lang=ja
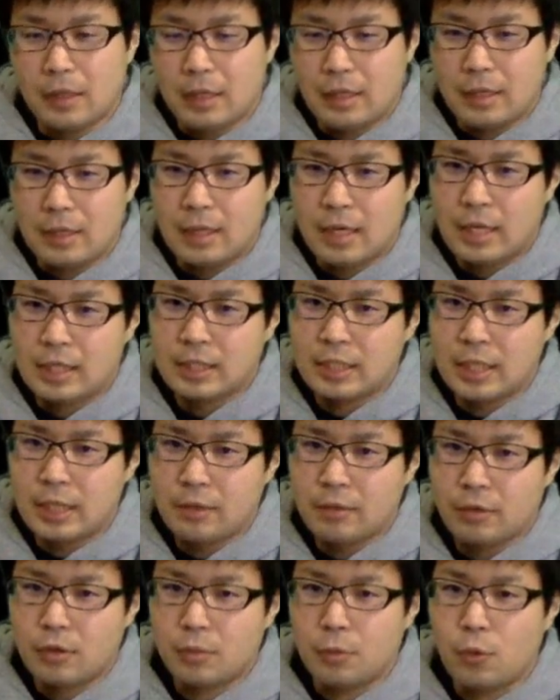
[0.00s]
ラージ N
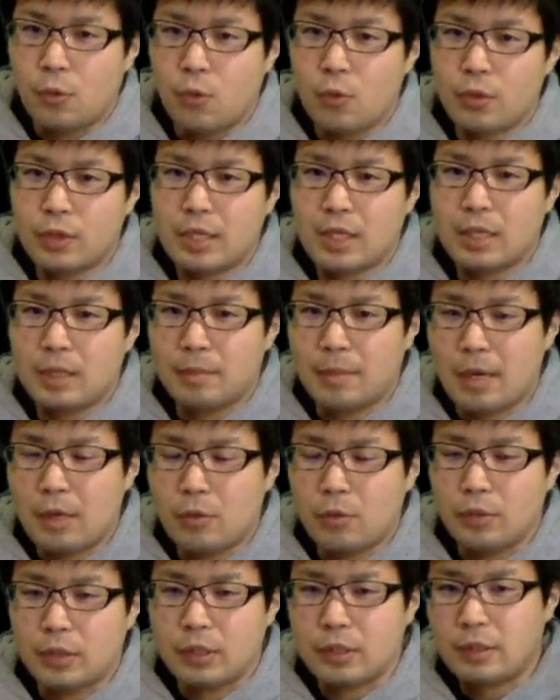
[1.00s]
よりも大きい番
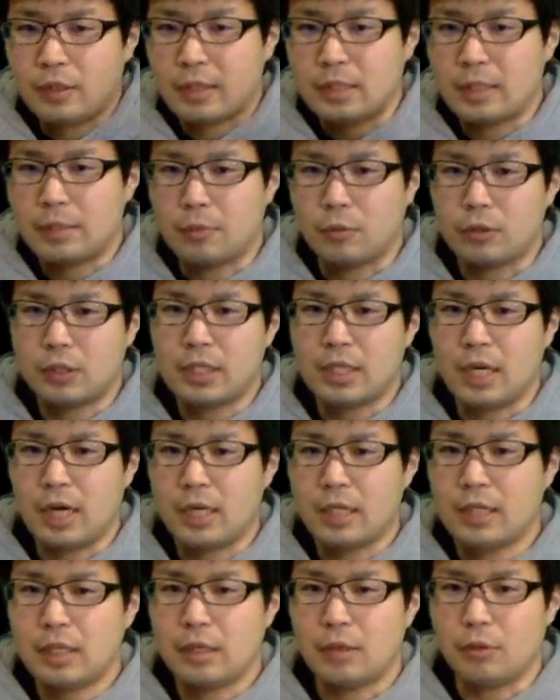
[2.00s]
号については全部こっちに入っ
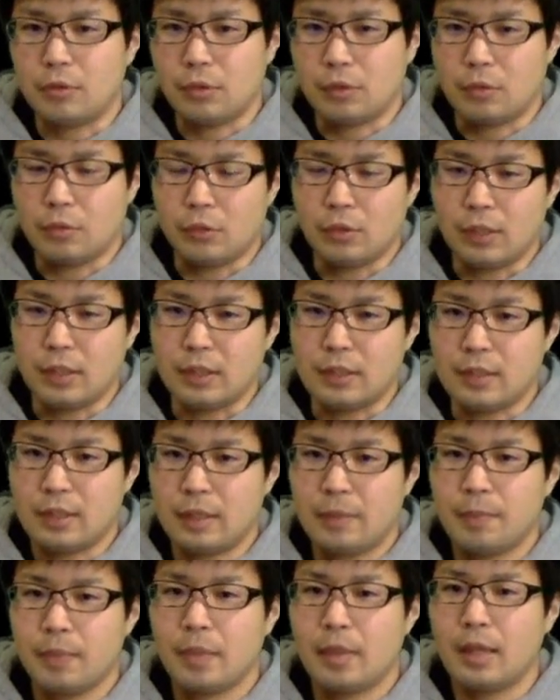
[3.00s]
てるよってことなんですね。
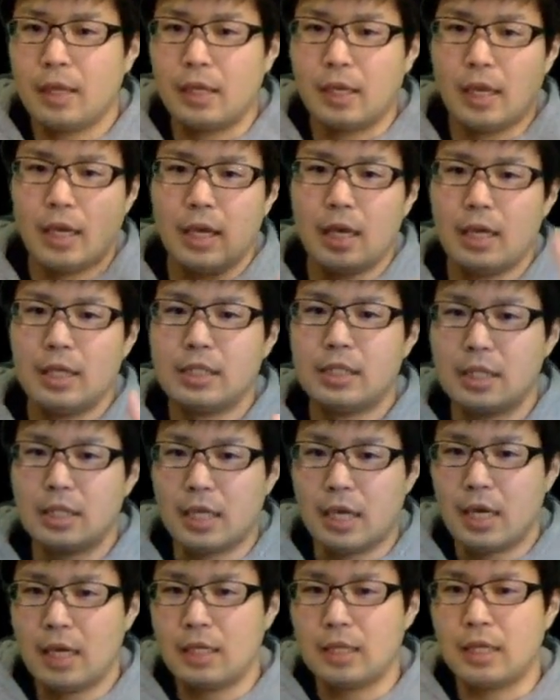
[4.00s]
A1、
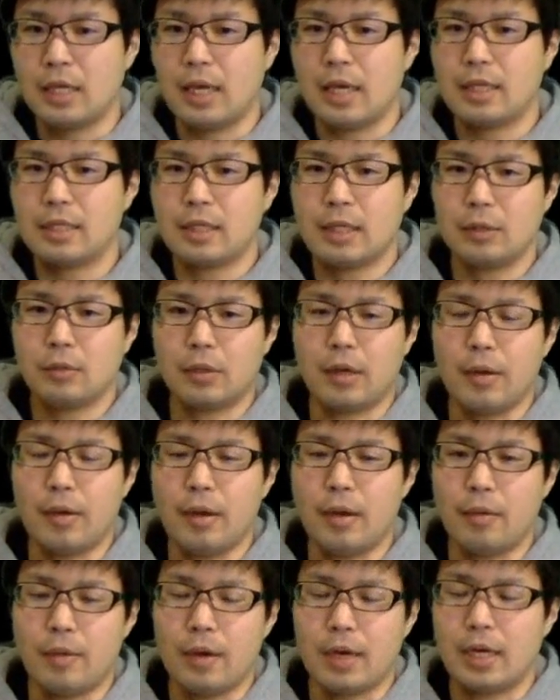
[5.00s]
A2、A3 とかは
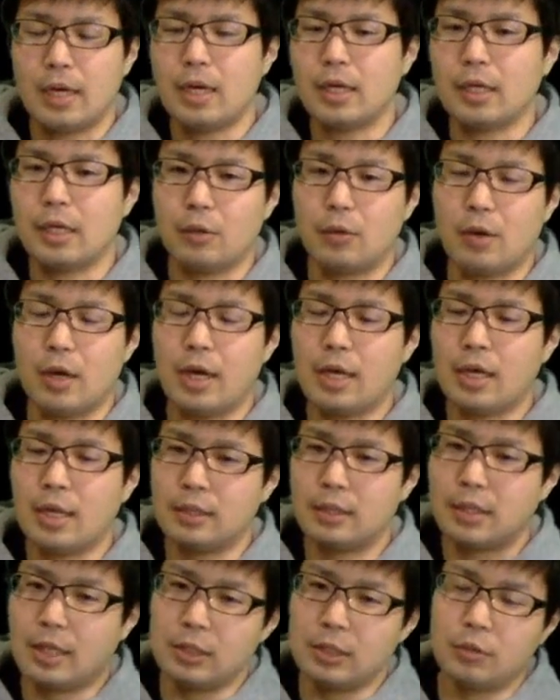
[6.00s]
分からんけど、
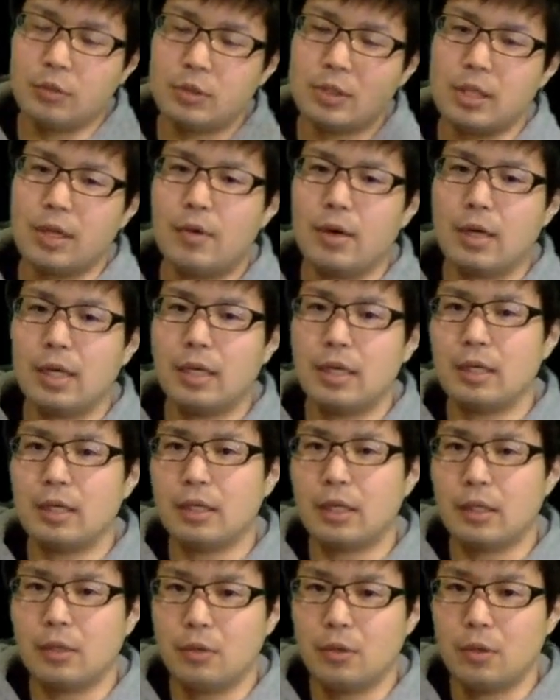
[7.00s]
最初のうちは分からん
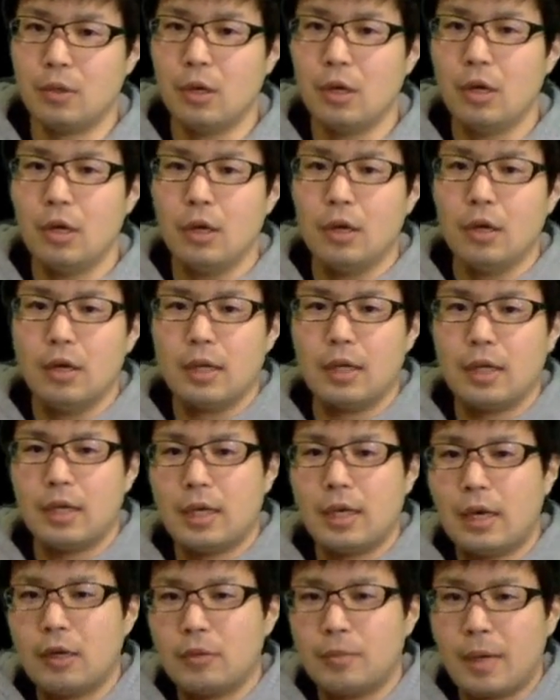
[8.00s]
けど、
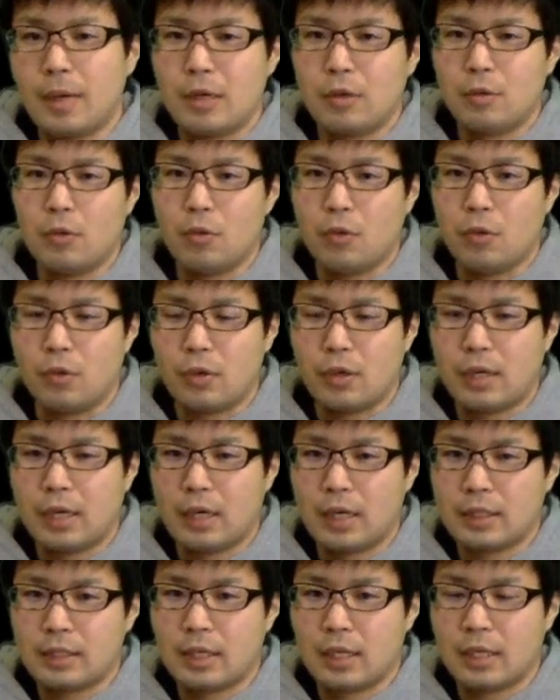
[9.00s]
えー、ある番号か
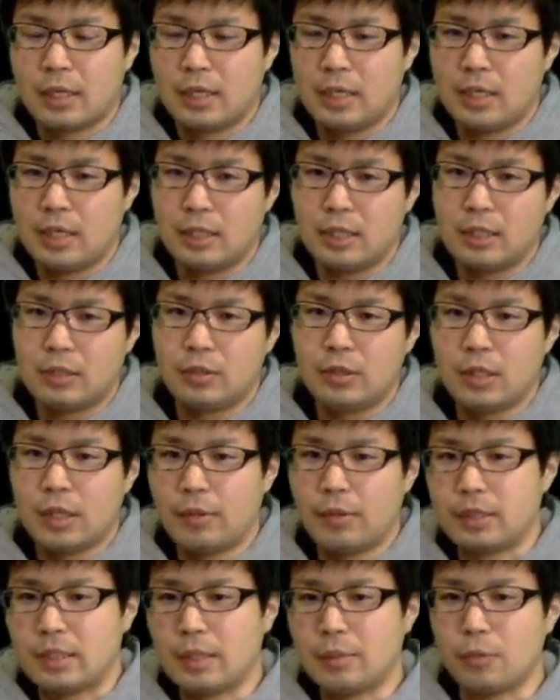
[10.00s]
ら先について
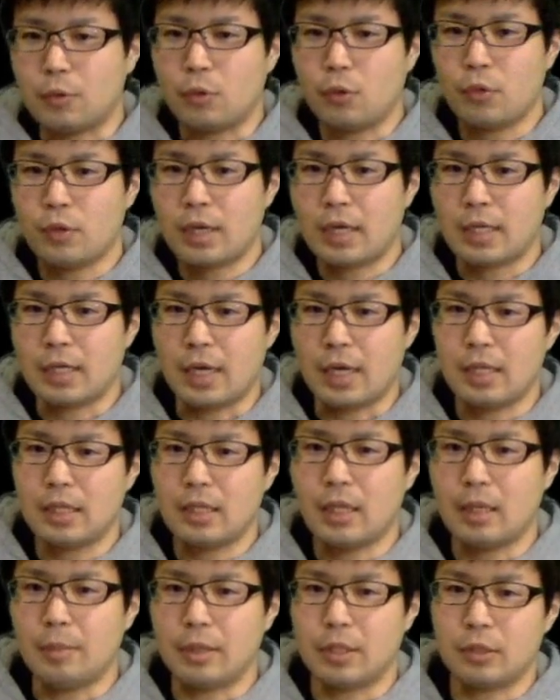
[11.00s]
は全部この中に入っ
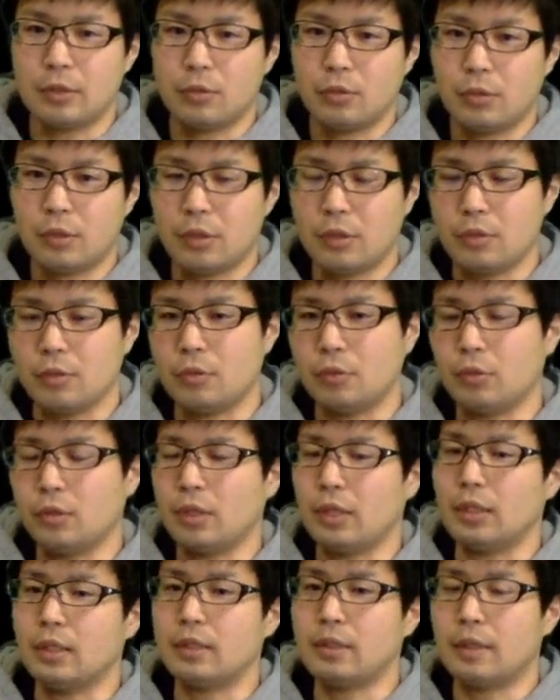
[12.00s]
ていますよっていうこと
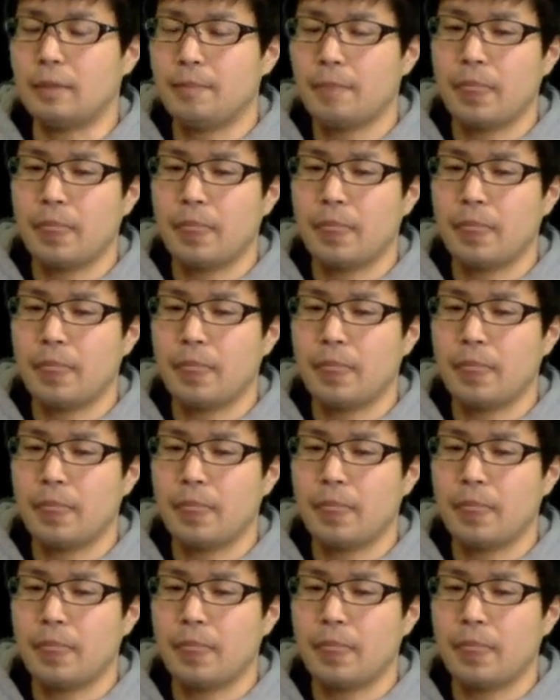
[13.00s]
なんですね。